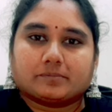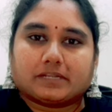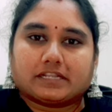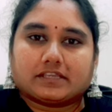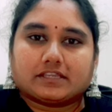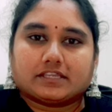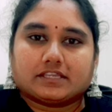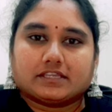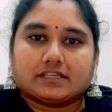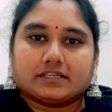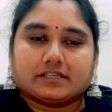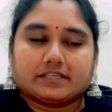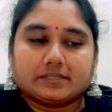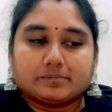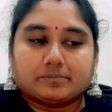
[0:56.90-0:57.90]
మనకి
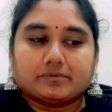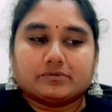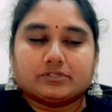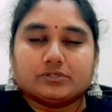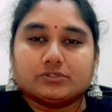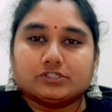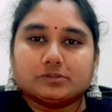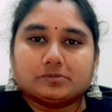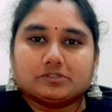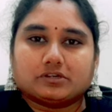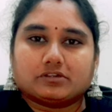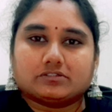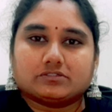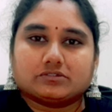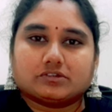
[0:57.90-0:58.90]
ఇప్పుడు యూట్యూబ్
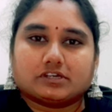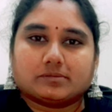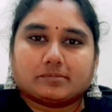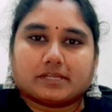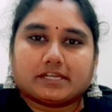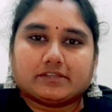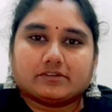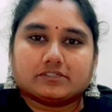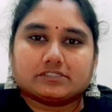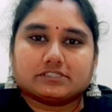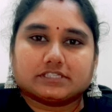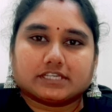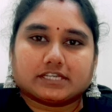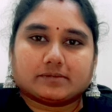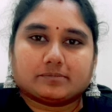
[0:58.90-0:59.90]
షార్ట్స్కి కూడా మనీ
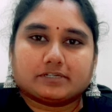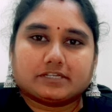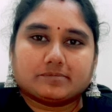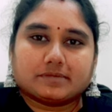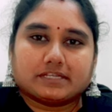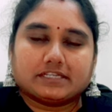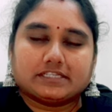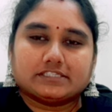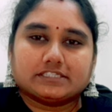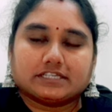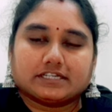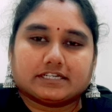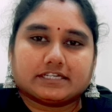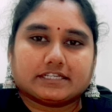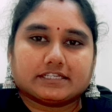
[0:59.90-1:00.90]
వస్తున్నాయి కాబట్టి మనీ
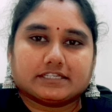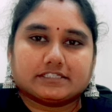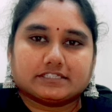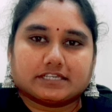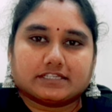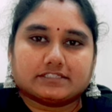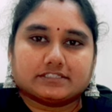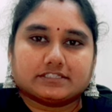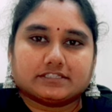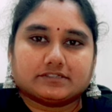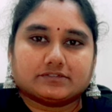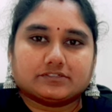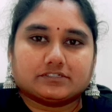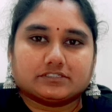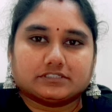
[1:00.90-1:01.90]
జనరేట్ అయ్యే ఛాన్స్ అయితే
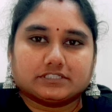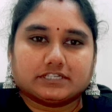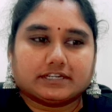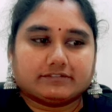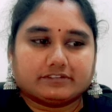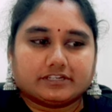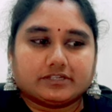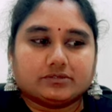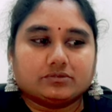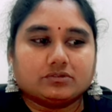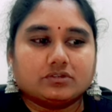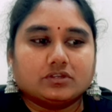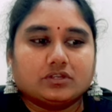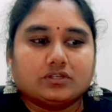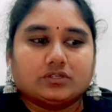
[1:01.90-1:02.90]
ఉంటుంది రెవెన్యూ
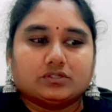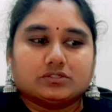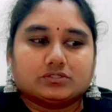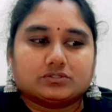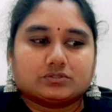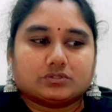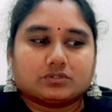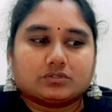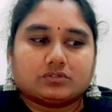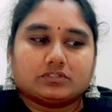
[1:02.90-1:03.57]
సో